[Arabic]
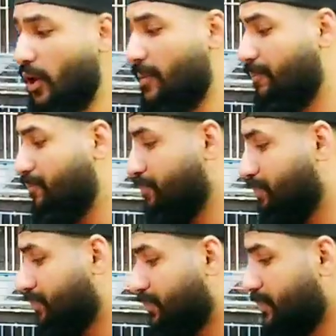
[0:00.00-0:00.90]
طيب
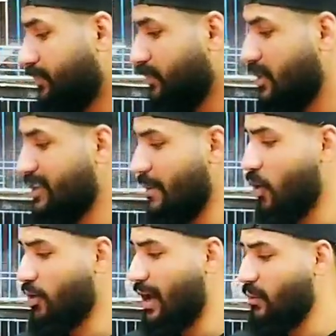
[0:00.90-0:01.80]
زي
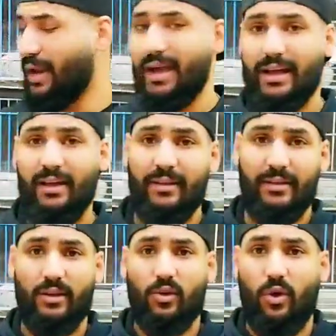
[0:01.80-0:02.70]
ما قلنا اول حاجه
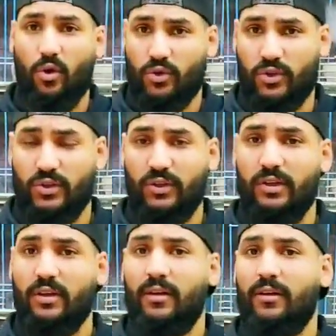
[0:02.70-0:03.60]
كلوروكس
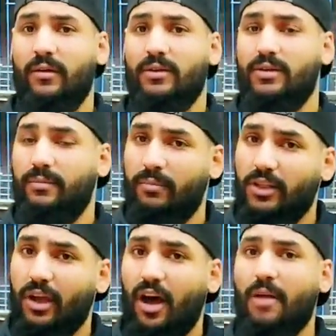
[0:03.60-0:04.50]

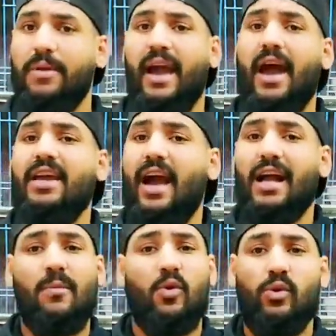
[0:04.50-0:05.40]
بنطهر بيه اي
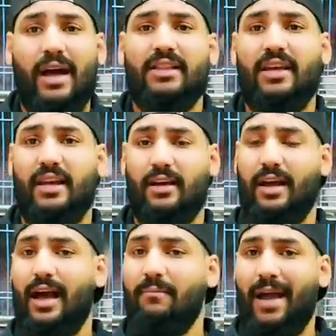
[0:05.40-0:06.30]
حاجه موجوده عندنا
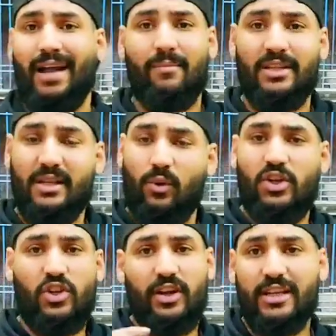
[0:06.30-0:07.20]
اهم حاجه ما
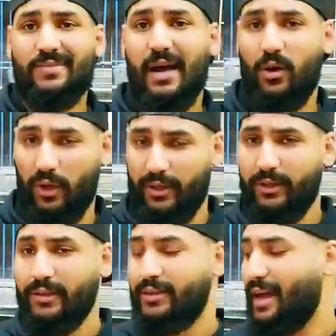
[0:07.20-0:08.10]
تزودش النسبه قوي
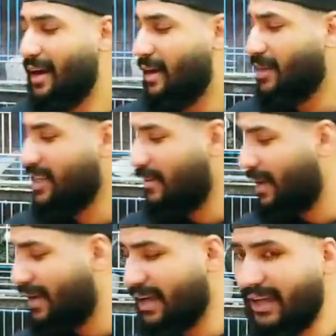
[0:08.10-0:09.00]
يعني انا مثلا
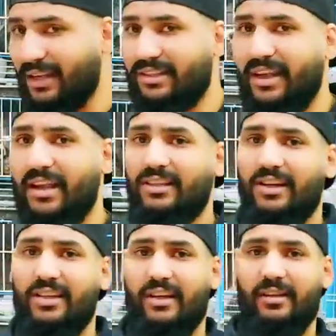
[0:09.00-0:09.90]
البخاخه ال 2
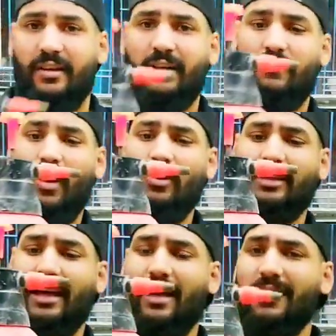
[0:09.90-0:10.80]
لتر دي
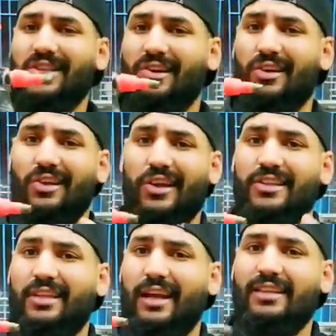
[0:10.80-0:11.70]
بحط عليها مثلا
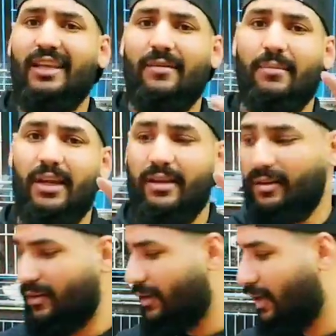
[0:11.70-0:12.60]
غطيين ثلاثه من
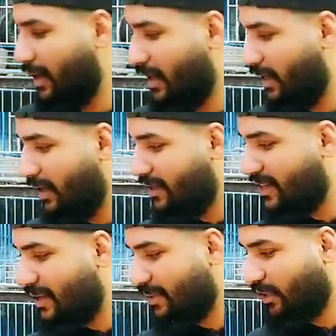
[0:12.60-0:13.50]

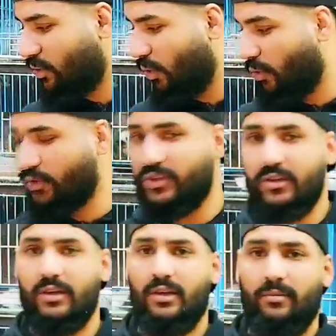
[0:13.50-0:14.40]
الازازه بتاعه الكلوروكس
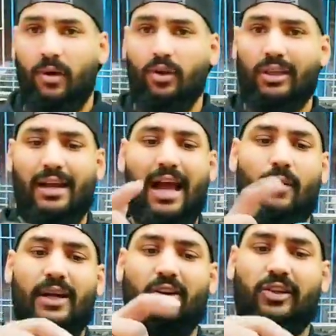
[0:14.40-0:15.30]
بحط عليها
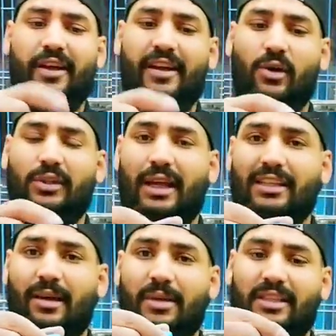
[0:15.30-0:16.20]
حوالي غطيين او
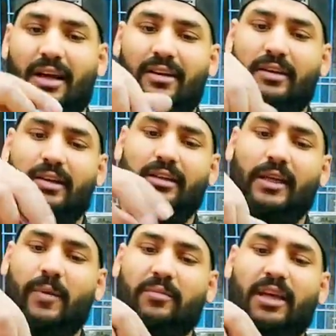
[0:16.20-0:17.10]
ثلاثه من ده
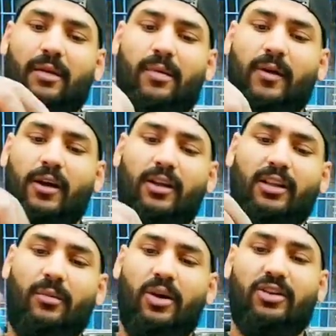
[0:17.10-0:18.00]
تمام كده بملى
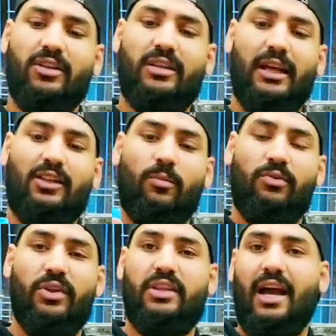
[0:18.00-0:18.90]
الغطا ده مرتين ثلاثه
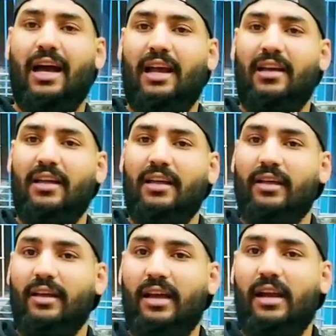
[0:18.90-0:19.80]
وبفضيه على
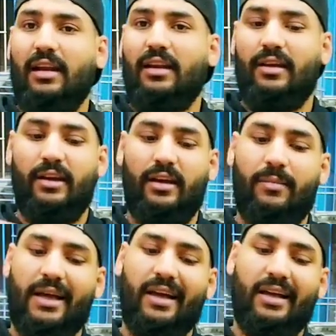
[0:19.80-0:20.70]

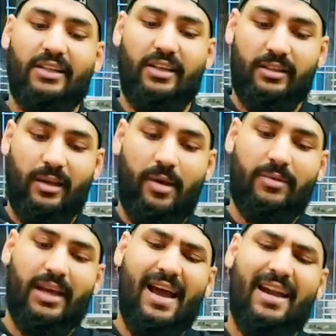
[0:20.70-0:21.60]
البخاخه آه، دي
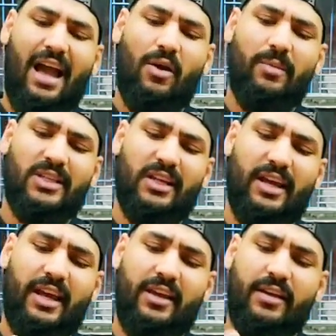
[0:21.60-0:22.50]
تمام كده يعني حوالي مثلا
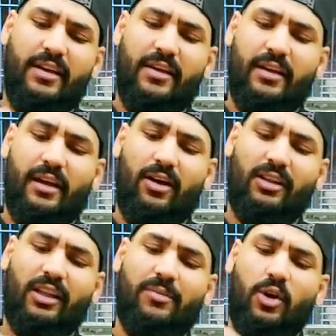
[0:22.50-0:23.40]
ايه
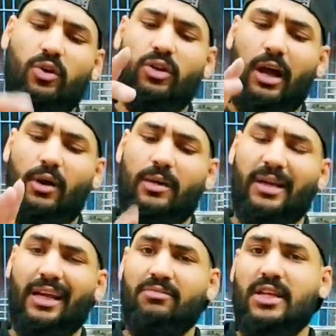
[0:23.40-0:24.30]
الغطا ده بياخد له حوالي
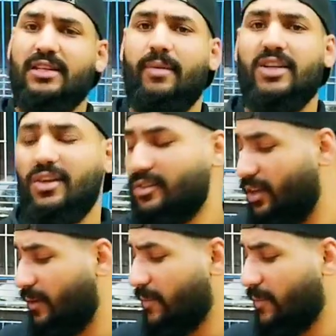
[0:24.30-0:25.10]
من 5 ل 7 سم